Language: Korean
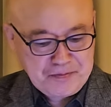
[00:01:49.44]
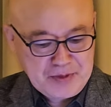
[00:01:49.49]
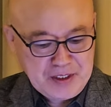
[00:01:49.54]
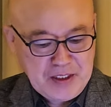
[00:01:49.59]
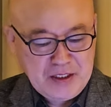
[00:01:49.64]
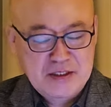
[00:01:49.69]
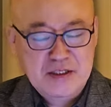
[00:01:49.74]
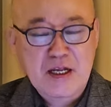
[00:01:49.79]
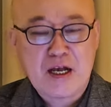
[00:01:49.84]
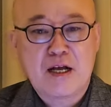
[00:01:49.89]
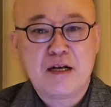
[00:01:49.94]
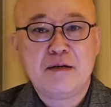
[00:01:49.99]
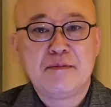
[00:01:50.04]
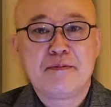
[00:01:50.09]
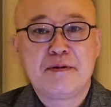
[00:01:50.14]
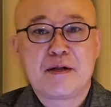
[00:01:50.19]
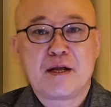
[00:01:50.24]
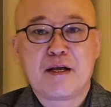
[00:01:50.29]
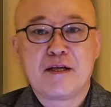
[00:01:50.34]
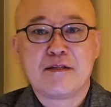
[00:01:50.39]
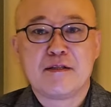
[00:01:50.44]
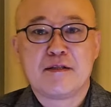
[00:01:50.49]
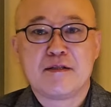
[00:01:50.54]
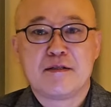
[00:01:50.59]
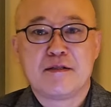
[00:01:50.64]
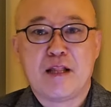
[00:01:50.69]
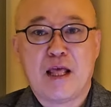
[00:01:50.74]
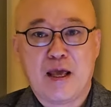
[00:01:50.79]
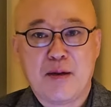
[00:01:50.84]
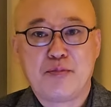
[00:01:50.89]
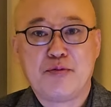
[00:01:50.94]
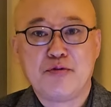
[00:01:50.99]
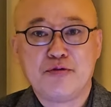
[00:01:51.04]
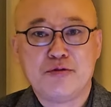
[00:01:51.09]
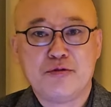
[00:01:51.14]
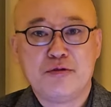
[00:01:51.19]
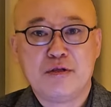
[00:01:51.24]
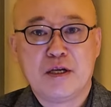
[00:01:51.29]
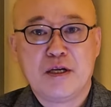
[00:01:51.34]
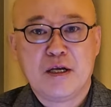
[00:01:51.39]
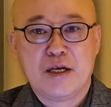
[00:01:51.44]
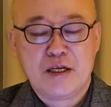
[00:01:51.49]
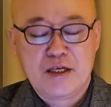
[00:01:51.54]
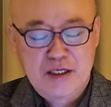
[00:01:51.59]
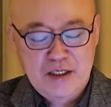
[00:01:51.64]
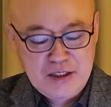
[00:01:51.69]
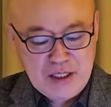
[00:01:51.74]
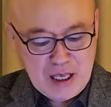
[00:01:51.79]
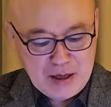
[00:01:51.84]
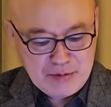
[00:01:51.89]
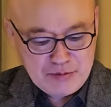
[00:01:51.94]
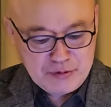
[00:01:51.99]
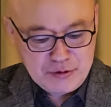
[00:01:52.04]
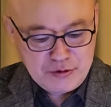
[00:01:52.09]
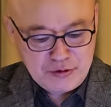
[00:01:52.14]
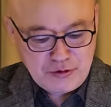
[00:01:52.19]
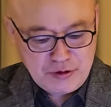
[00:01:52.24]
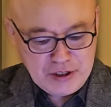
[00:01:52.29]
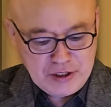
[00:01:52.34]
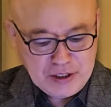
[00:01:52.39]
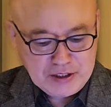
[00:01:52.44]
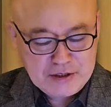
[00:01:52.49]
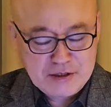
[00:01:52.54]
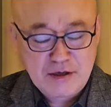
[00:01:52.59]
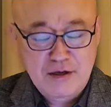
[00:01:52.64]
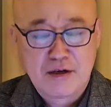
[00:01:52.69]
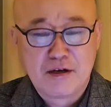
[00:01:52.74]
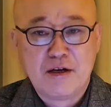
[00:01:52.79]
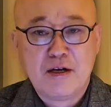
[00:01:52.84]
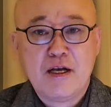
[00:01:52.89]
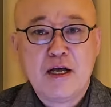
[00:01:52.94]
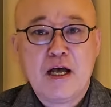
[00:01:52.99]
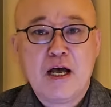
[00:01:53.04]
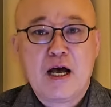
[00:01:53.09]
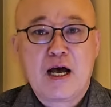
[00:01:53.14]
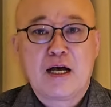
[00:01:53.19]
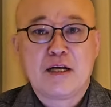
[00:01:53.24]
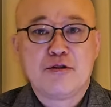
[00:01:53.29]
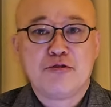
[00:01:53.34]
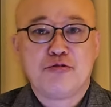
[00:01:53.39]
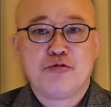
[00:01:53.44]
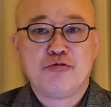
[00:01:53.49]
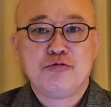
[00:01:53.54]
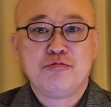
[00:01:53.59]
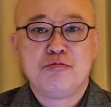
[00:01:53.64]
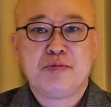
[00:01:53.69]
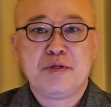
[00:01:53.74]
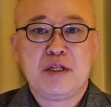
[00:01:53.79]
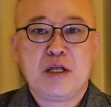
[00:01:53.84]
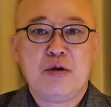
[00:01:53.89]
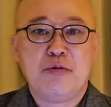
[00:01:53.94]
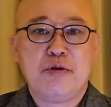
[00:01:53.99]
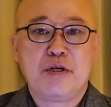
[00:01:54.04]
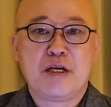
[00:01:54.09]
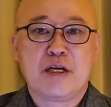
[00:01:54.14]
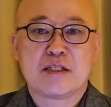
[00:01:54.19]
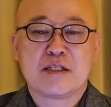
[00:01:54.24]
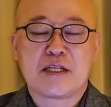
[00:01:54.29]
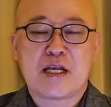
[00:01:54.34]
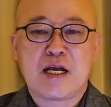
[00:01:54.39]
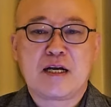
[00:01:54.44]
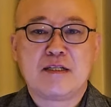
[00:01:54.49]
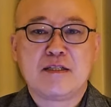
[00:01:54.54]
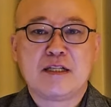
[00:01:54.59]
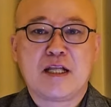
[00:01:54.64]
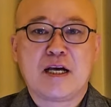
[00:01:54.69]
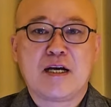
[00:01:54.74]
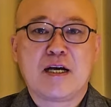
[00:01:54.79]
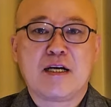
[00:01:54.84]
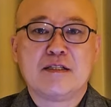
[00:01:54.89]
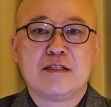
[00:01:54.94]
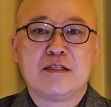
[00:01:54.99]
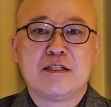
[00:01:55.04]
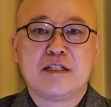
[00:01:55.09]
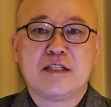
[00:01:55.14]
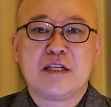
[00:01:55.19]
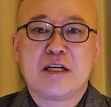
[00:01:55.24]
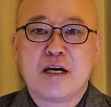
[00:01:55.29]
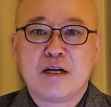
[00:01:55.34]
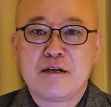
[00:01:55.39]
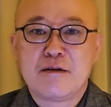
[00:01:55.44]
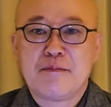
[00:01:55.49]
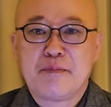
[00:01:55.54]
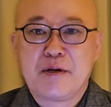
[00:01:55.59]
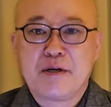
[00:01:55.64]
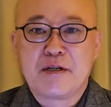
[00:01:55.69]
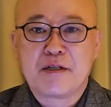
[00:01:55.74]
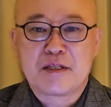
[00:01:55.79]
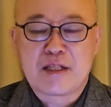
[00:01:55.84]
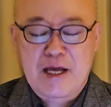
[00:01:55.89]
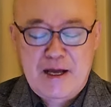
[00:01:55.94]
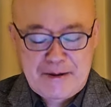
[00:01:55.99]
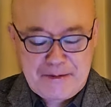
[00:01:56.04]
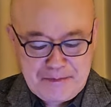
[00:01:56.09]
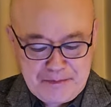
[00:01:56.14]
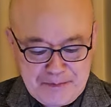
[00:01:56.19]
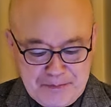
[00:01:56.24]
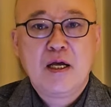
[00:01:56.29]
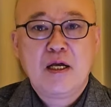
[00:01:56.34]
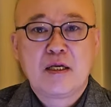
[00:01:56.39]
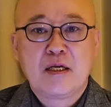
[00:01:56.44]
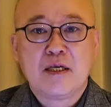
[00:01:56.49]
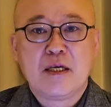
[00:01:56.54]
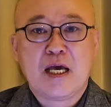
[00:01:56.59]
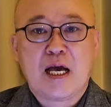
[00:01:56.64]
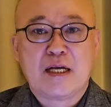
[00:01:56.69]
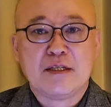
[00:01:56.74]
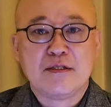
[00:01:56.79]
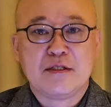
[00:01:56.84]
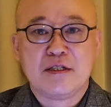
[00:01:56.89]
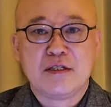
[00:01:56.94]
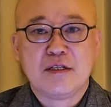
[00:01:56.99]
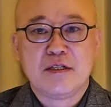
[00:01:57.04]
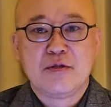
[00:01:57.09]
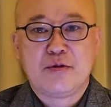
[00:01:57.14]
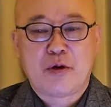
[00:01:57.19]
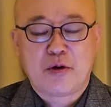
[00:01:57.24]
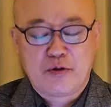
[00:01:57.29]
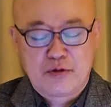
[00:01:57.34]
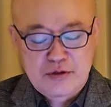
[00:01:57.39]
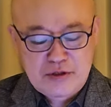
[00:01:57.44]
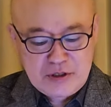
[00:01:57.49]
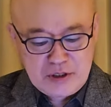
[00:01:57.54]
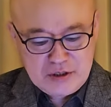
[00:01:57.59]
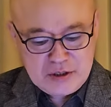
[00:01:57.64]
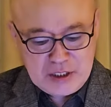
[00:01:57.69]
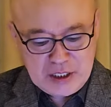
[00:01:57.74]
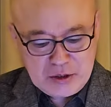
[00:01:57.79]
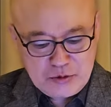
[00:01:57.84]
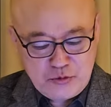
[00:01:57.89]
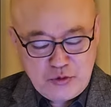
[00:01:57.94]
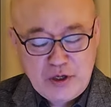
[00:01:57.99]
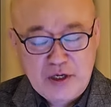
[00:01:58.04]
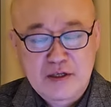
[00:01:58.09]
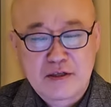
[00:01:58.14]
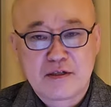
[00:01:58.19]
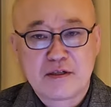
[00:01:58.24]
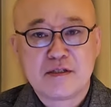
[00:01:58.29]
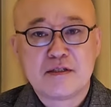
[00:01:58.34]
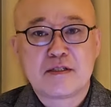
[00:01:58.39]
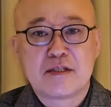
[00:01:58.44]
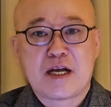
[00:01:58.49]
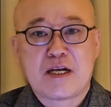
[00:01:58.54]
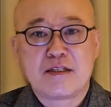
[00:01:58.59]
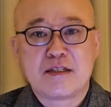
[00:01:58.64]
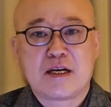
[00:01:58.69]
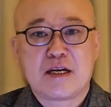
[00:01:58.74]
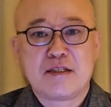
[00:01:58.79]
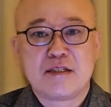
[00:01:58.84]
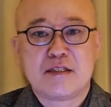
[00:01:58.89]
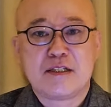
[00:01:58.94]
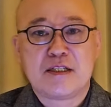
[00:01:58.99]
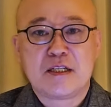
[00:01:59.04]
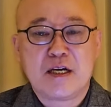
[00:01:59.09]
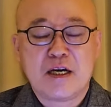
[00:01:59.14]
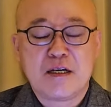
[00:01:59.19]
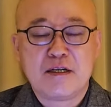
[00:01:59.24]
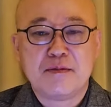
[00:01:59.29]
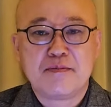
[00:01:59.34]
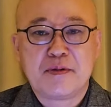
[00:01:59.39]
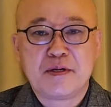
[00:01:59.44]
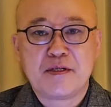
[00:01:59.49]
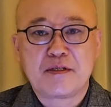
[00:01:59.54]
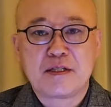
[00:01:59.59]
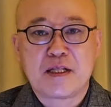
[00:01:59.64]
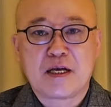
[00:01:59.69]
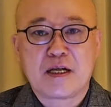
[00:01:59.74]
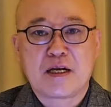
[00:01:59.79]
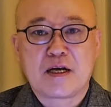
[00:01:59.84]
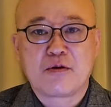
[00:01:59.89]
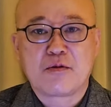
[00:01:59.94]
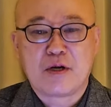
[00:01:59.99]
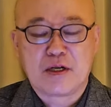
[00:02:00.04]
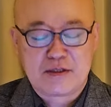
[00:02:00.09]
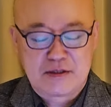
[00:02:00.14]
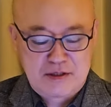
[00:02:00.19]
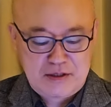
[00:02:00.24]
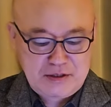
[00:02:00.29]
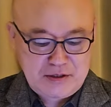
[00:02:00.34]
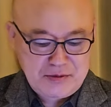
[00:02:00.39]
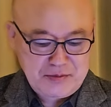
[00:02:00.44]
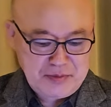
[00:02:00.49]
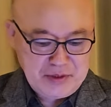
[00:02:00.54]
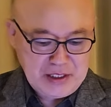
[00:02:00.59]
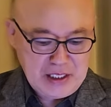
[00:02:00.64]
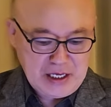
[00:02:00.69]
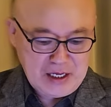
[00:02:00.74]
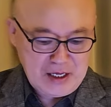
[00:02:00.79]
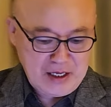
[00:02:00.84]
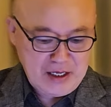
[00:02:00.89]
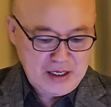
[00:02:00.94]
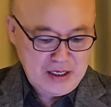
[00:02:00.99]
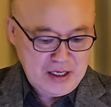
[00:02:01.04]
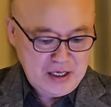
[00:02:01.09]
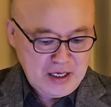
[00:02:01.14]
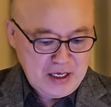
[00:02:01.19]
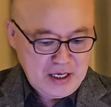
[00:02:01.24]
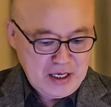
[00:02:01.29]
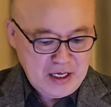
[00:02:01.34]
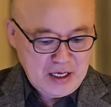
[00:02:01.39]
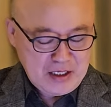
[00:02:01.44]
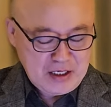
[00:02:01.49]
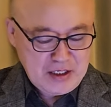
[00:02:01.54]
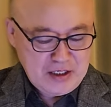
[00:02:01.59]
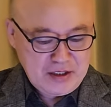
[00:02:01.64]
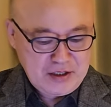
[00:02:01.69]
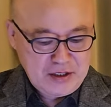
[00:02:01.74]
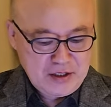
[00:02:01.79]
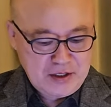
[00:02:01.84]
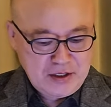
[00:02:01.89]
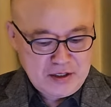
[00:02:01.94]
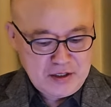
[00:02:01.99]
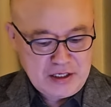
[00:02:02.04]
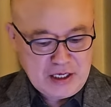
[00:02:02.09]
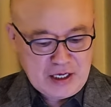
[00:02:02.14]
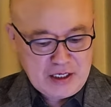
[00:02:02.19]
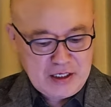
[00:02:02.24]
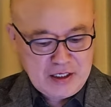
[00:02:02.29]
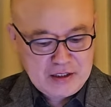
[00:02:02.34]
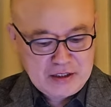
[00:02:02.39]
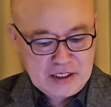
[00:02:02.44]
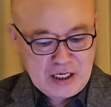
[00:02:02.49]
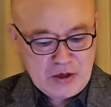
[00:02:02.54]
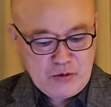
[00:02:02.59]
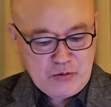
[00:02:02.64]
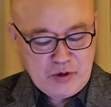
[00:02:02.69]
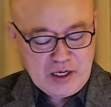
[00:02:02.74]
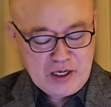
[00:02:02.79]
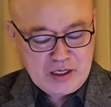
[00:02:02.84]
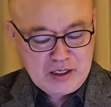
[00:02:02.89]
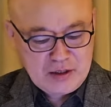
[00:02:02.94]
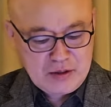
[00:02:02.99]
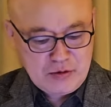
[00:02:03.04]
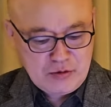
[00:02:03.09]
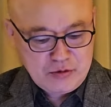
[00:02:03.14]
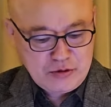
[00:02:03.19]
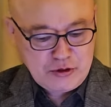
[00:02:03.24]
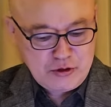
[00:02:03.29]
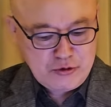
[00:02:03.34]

이 살벌한 내분, 이 내분으로 인해서 한동훈 비대위가 상당한 시간을 벌었다. 이 안정이 되고 정착될 그런 상당한 시간을 벌었다라고 하는 것입니다. 이 여야의 상황 오늘